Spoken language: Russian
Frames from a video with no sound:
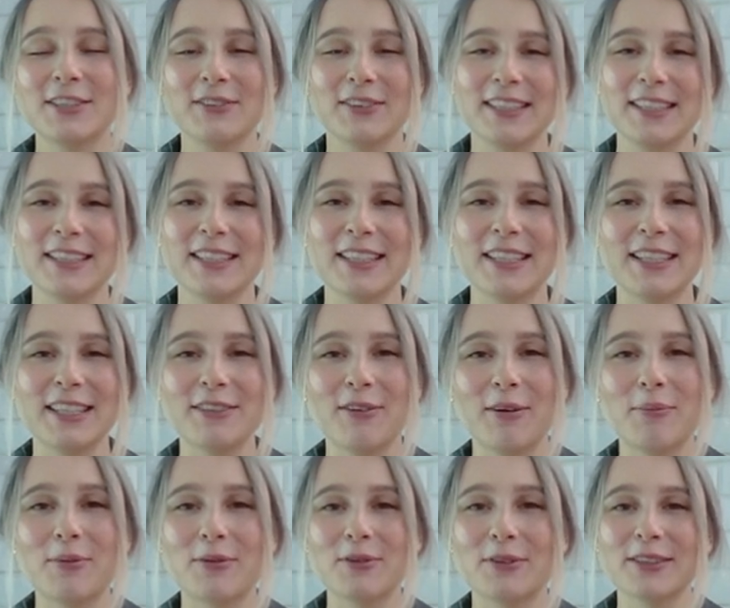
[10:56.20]
у вас есть какие-то
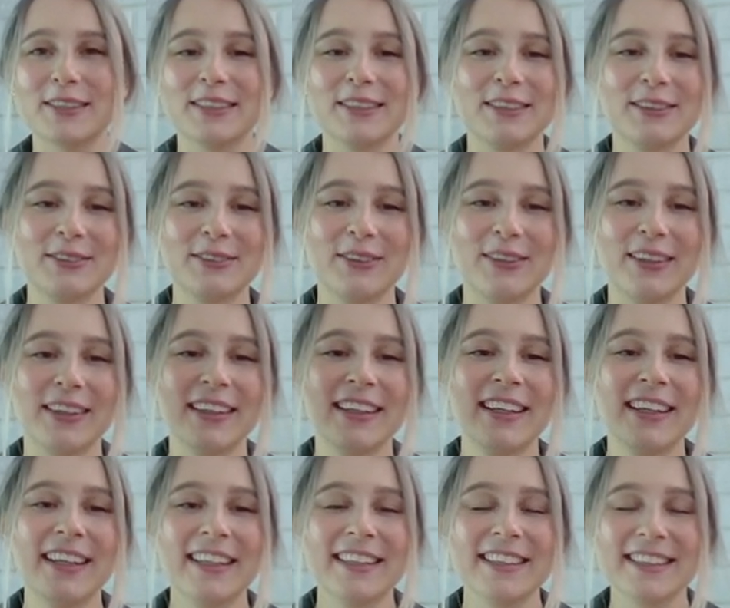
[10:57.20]
вопросы, то
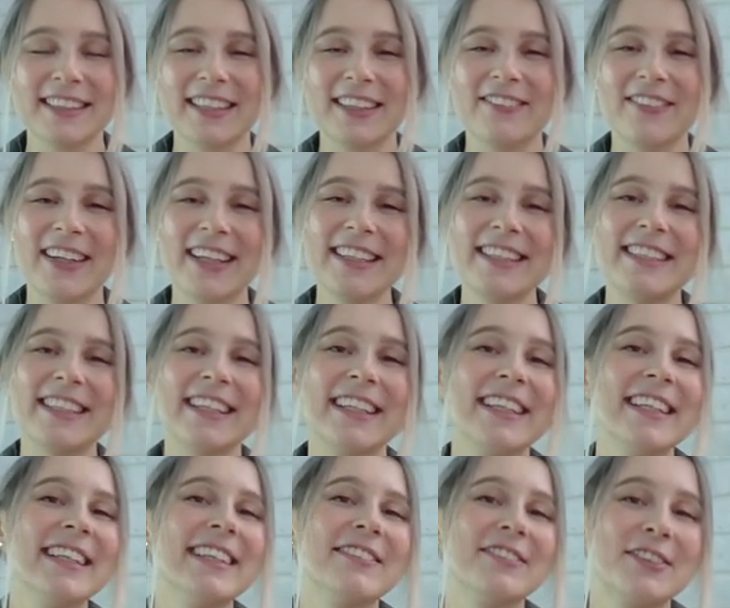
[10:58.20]

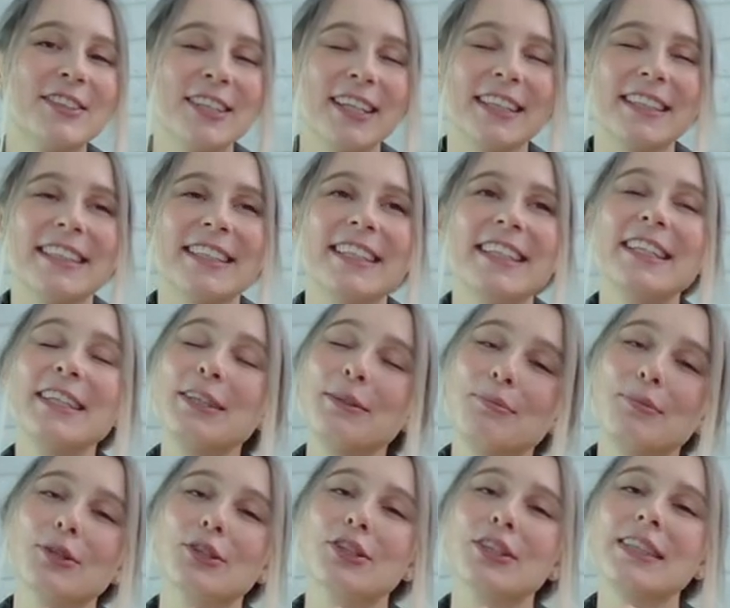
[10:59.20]
задавайте в чате и
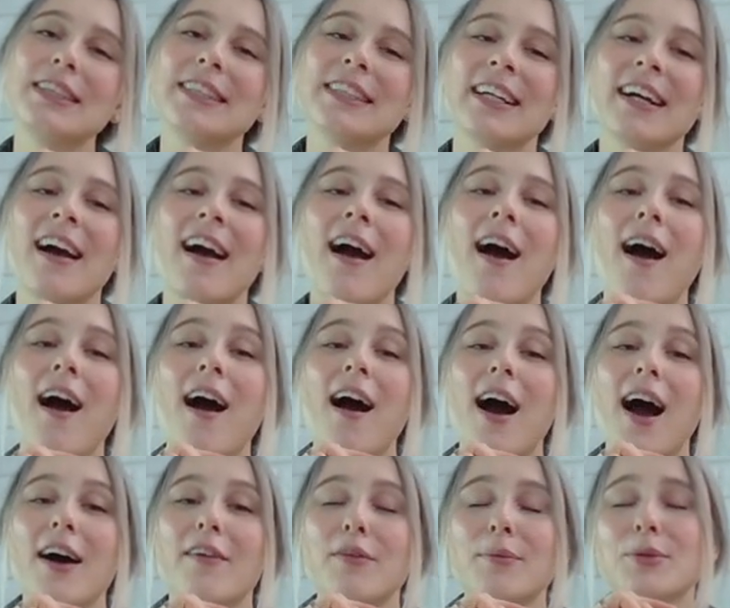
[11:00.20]
напишите.
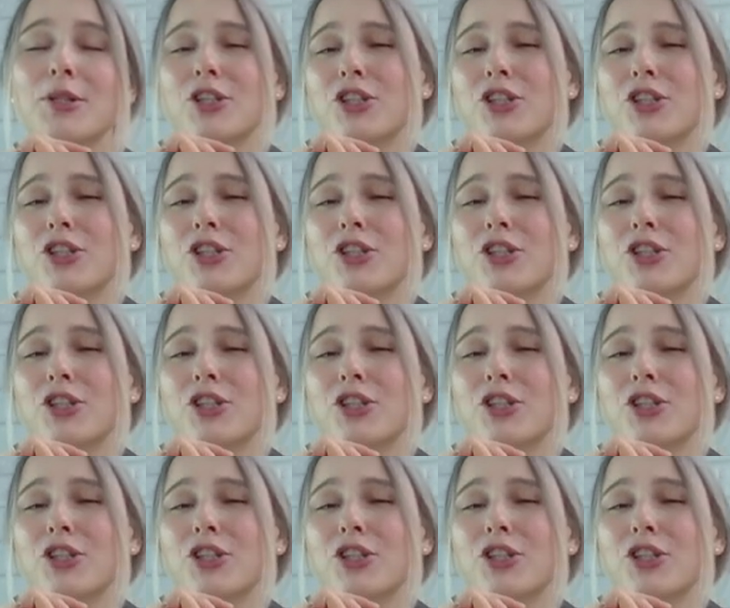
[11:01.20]
А вообще